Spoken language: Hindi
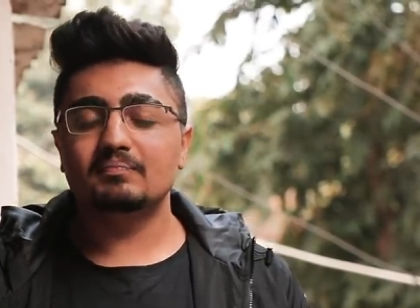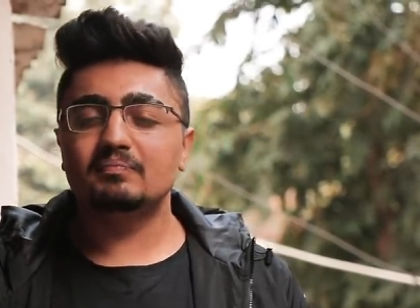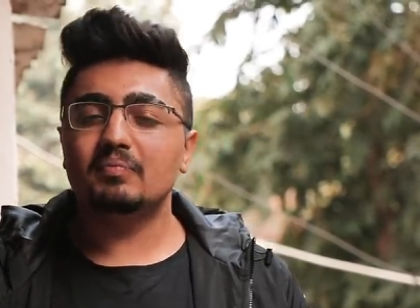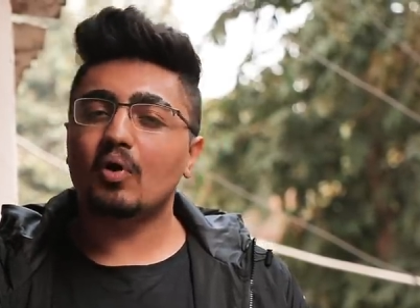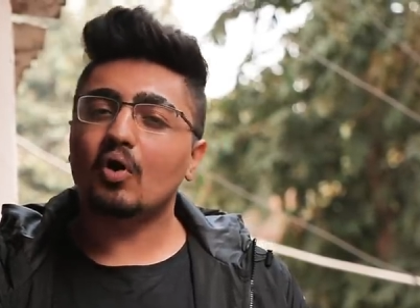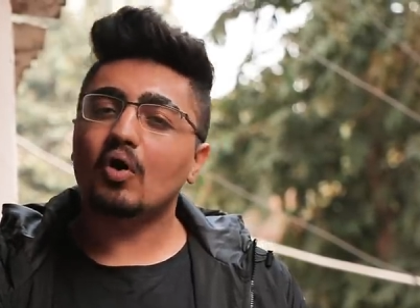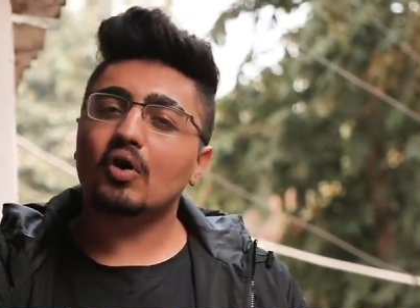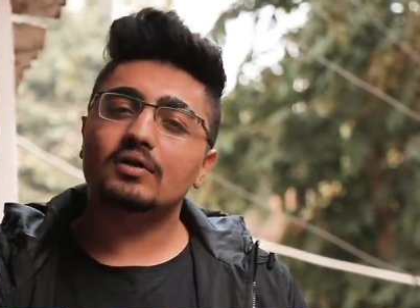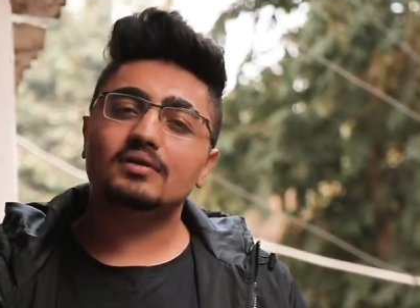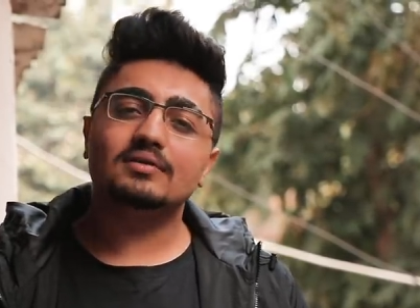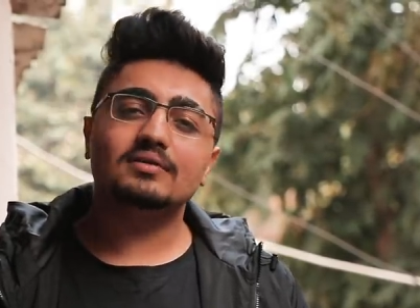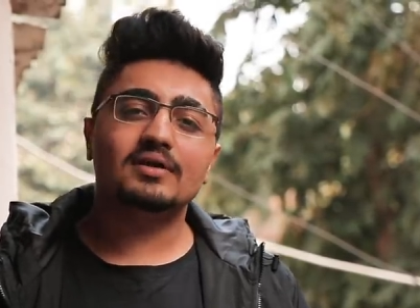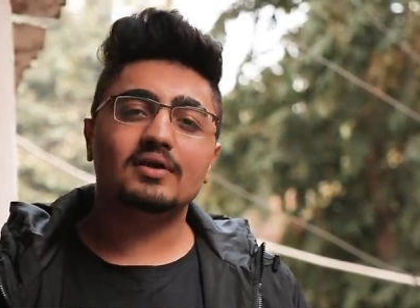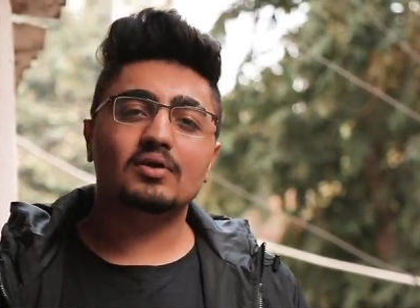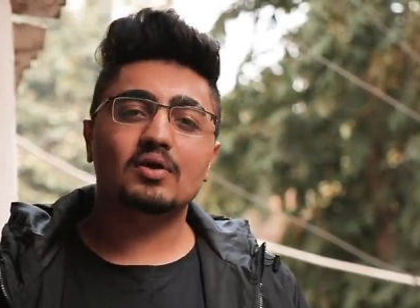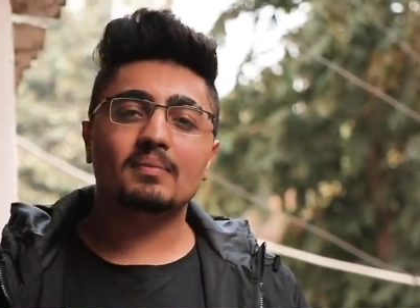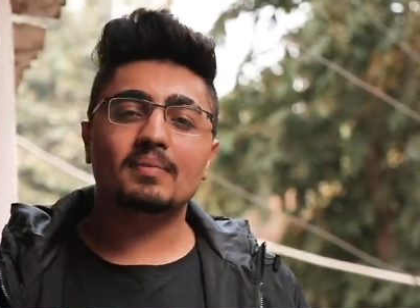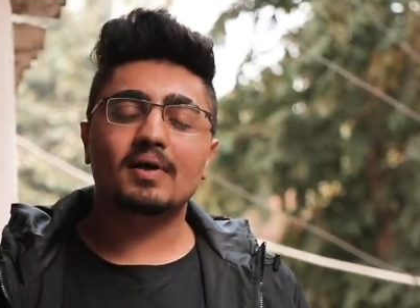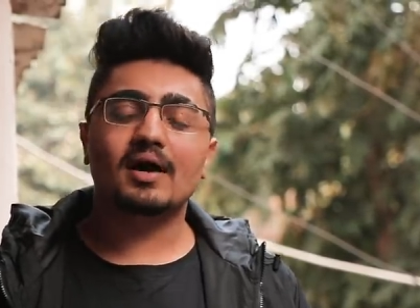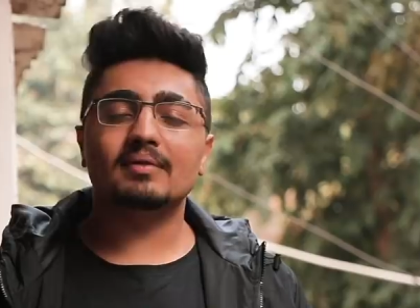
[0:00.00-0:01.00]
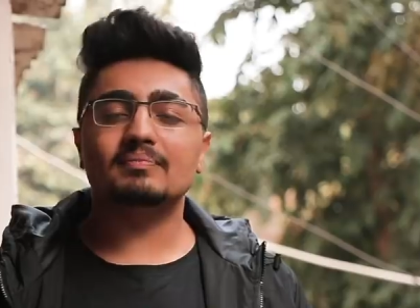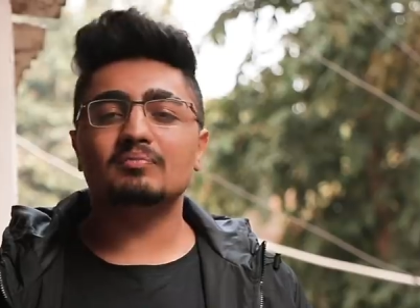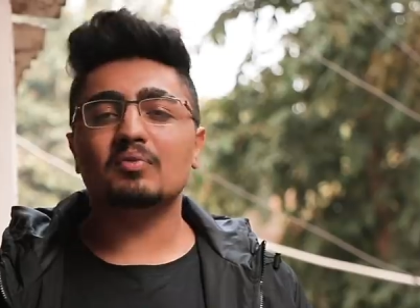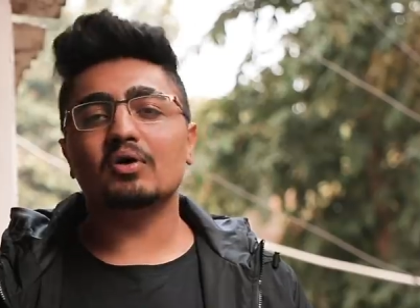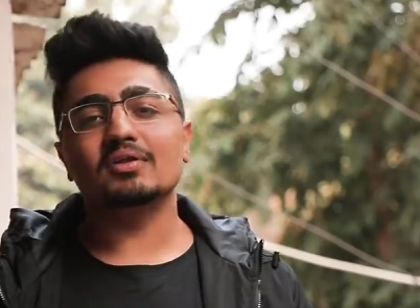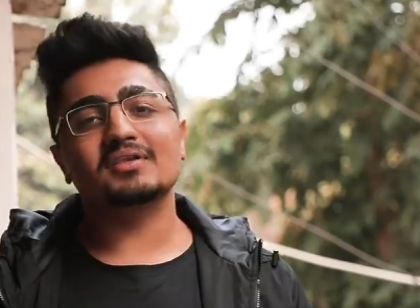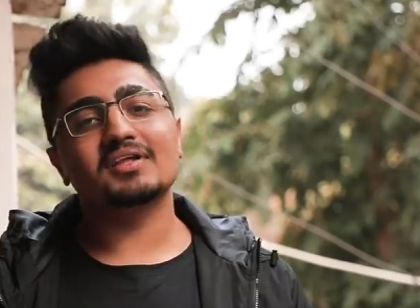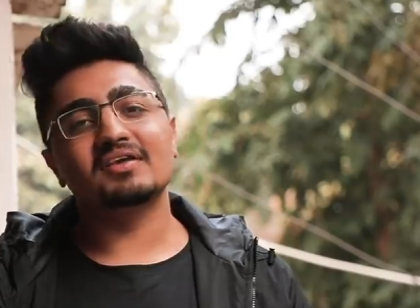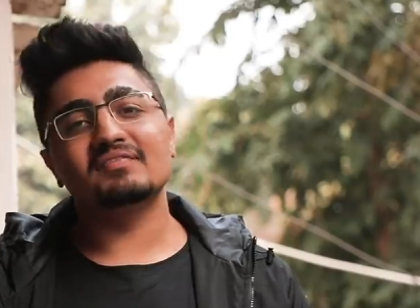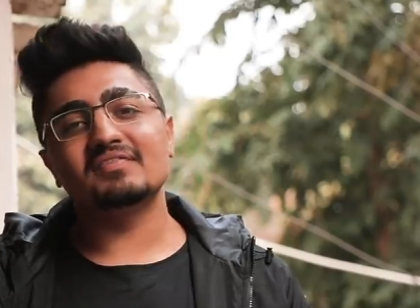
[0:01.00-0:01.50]
बहुत दिनों बाद
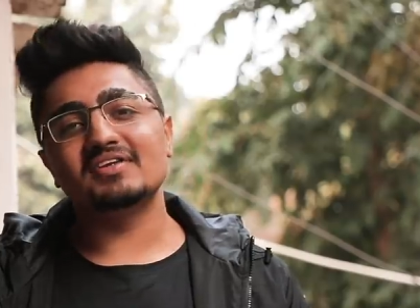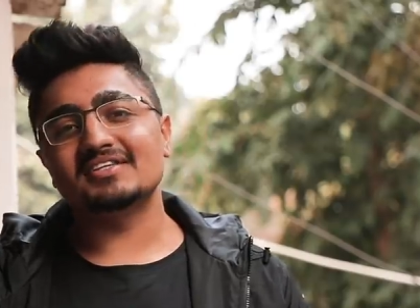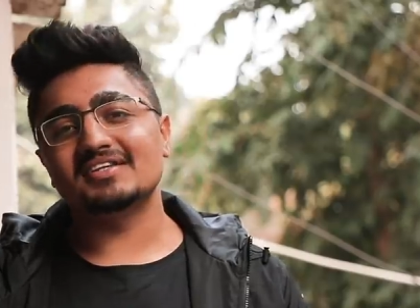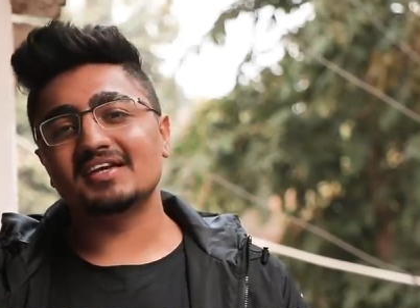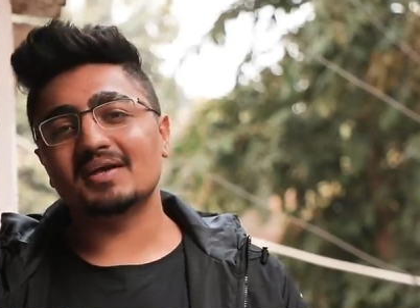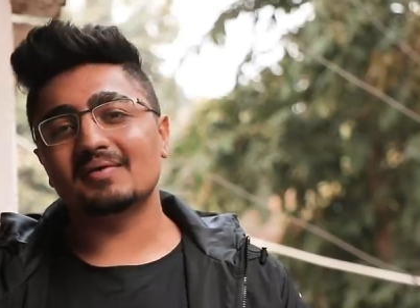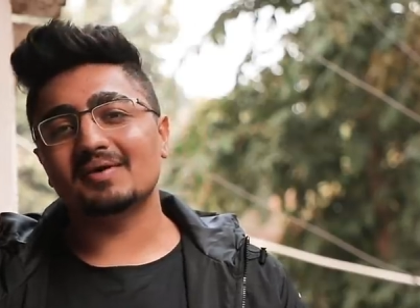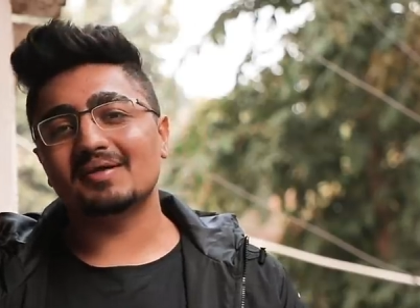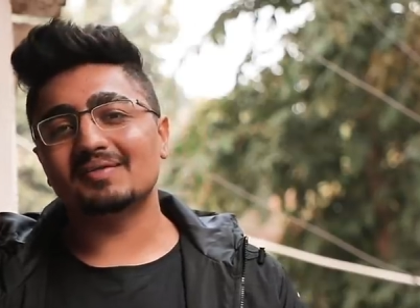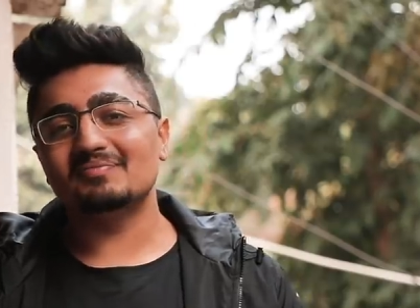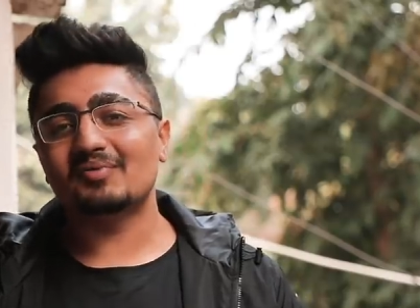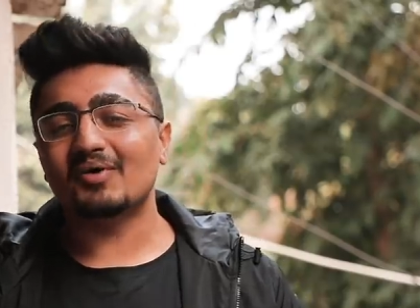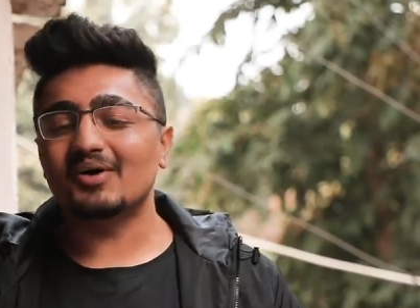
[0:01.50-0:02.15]
बहुत कन्विंसिंग के बाद